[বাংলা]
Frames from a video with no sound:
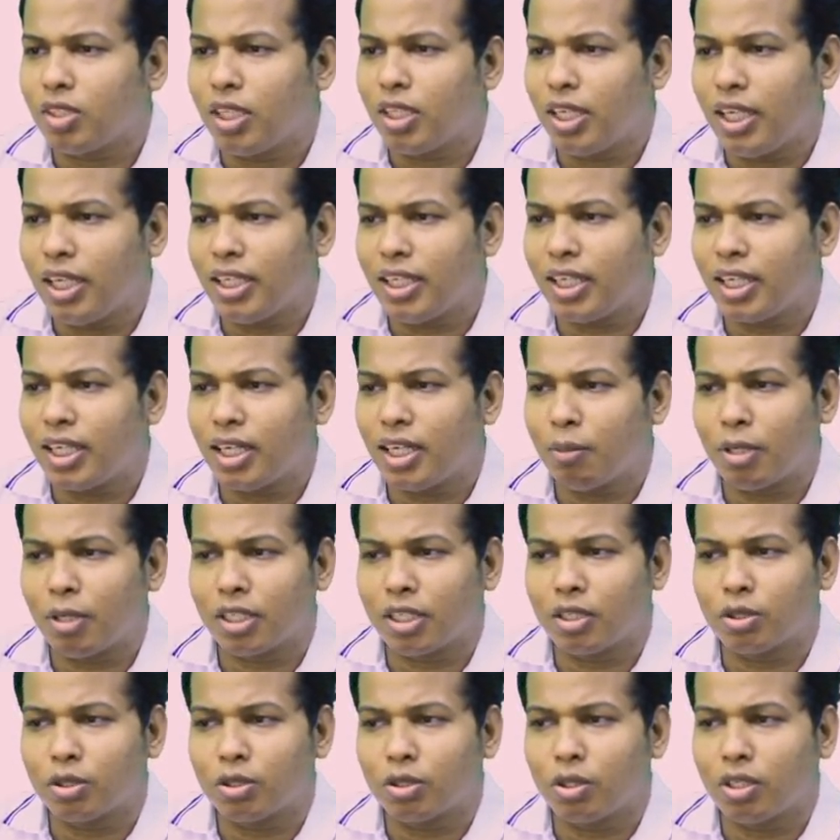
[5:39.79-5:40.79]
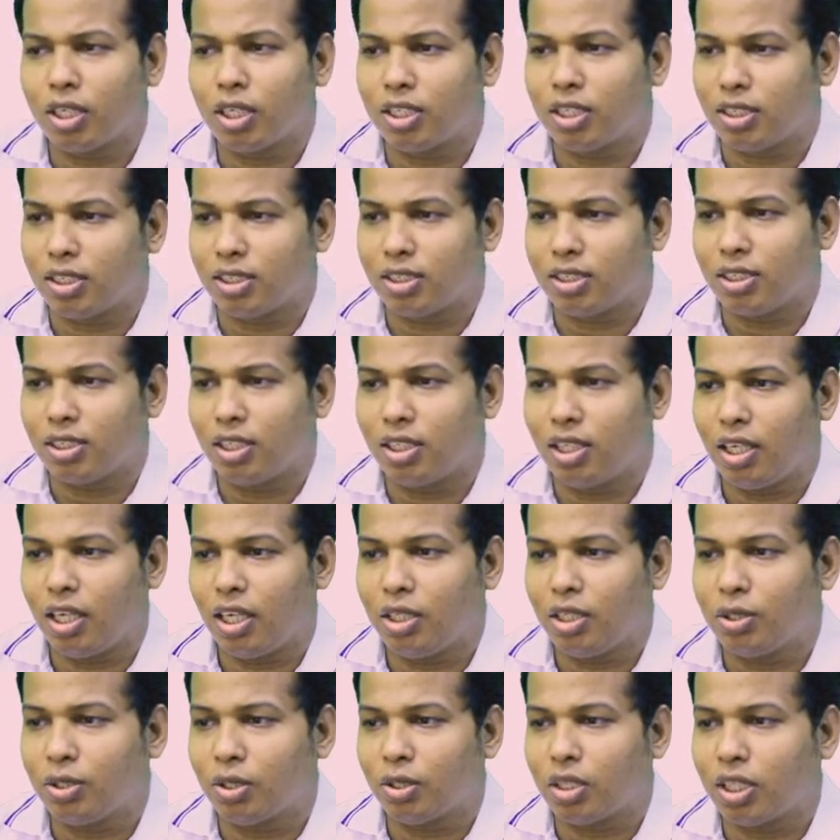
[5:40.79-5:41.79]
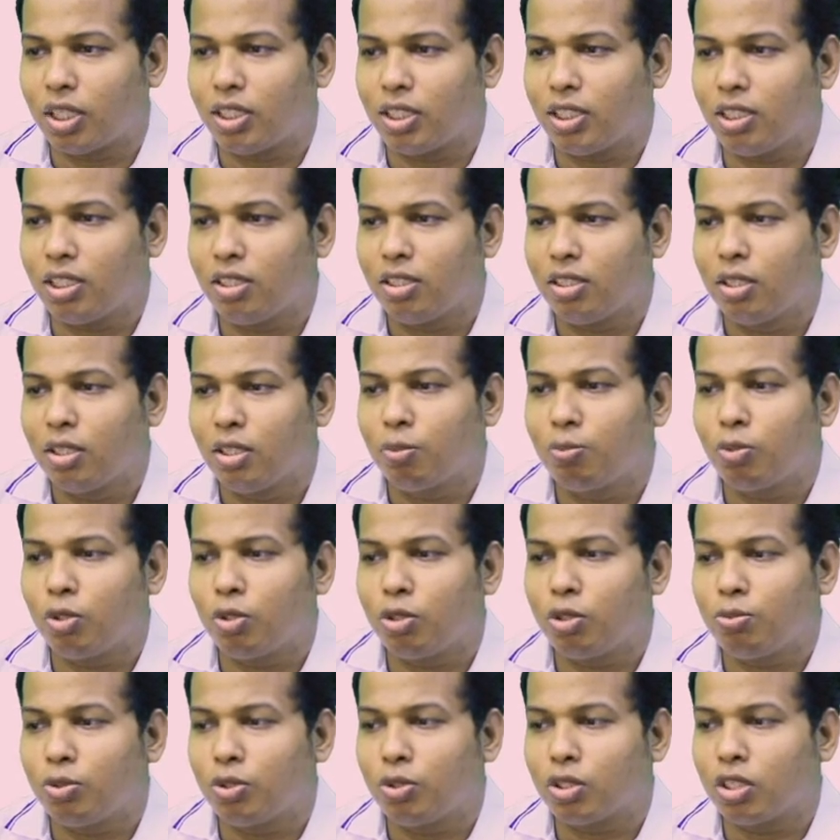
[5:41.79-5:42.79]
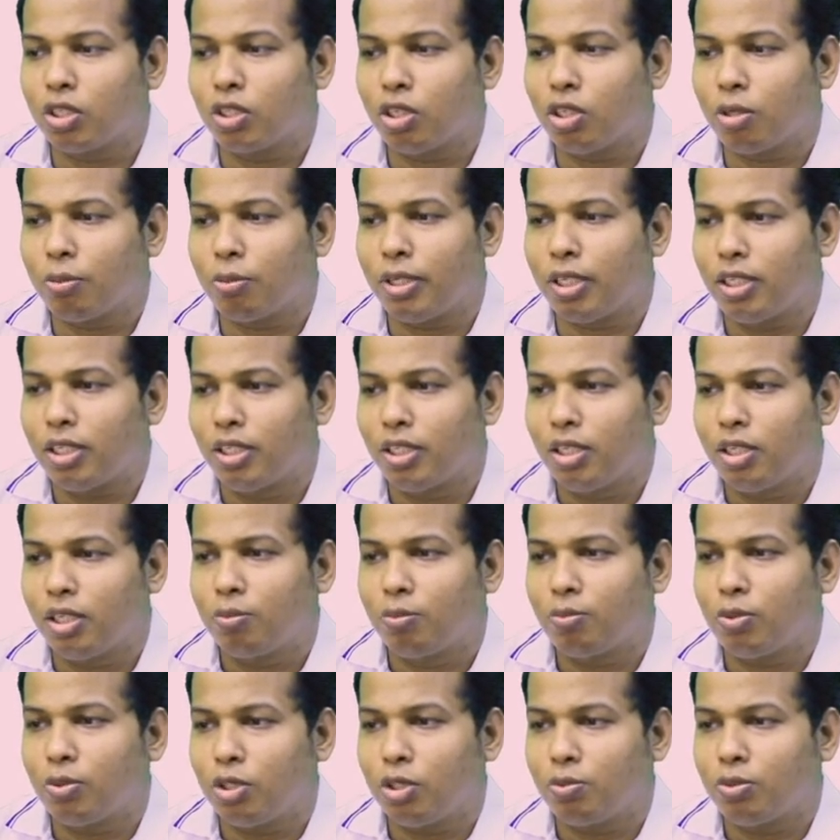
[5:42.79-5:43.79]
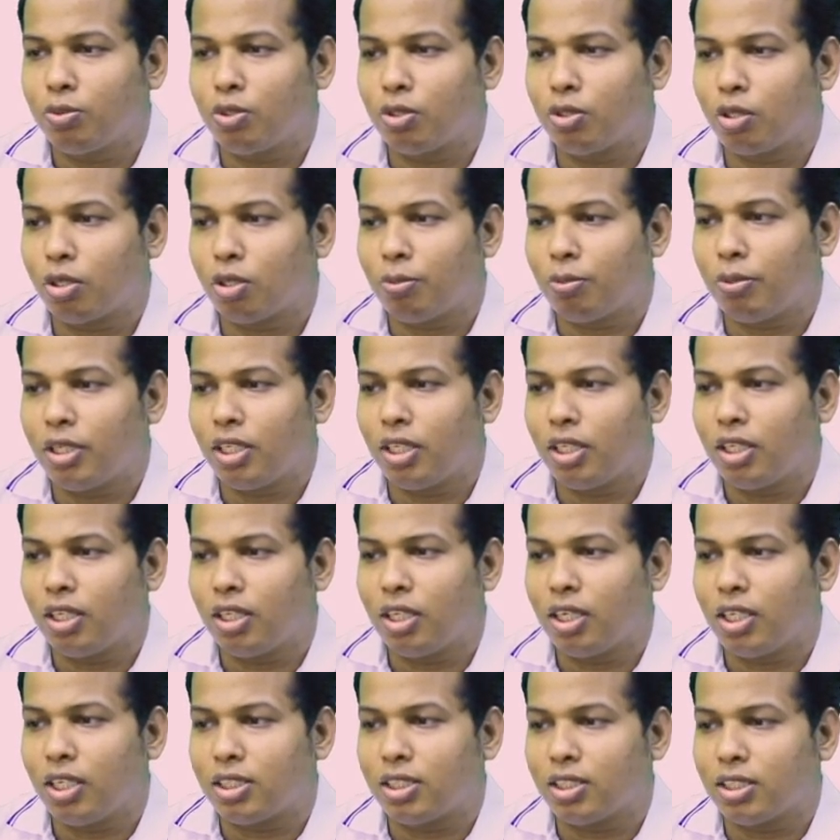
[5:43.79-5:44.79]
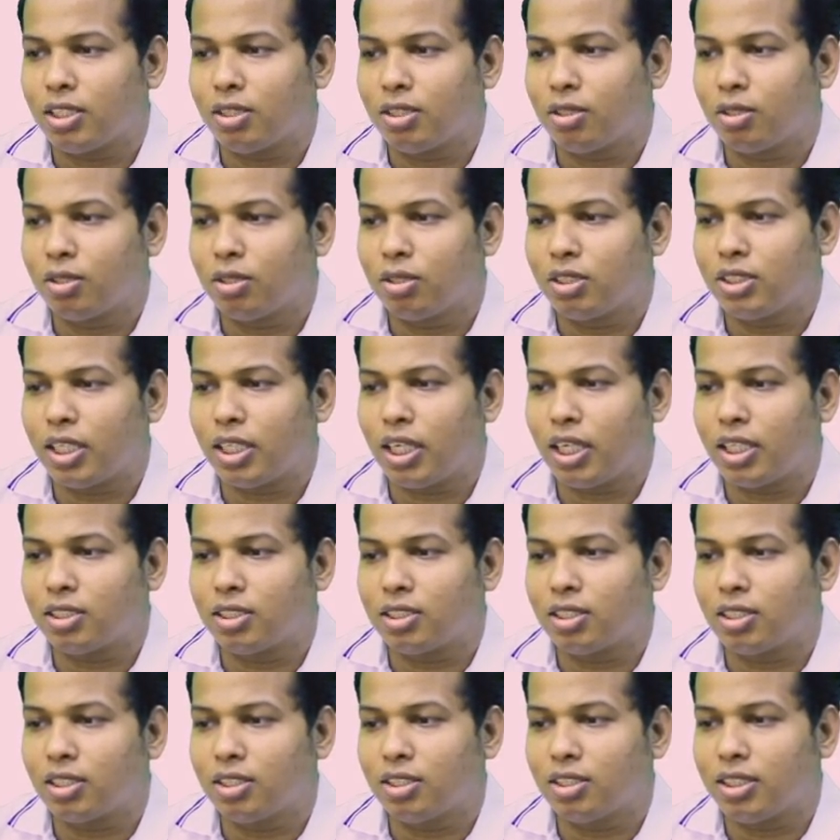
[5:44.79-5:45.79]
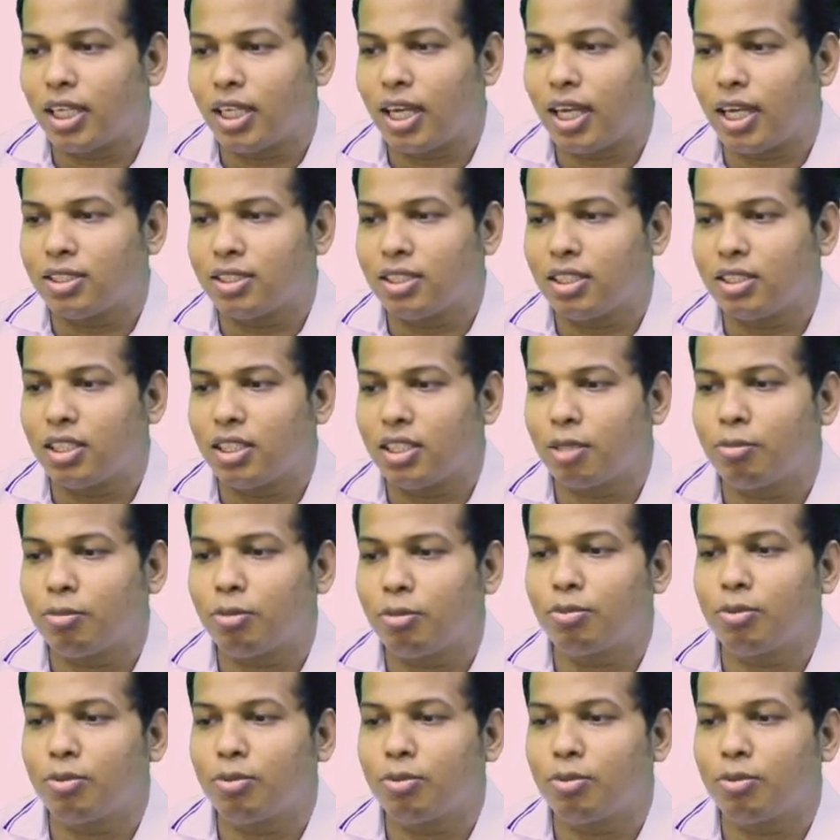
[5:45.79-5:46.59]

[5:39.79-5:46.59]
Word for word: এইখানে আমরা একটা সংখ্যা নিয়েছি এই সংখ্যাটির পরিপূরক কি হবে পরিপূরক হবে এই যে জাস্ট যা আছে তার বিপরীত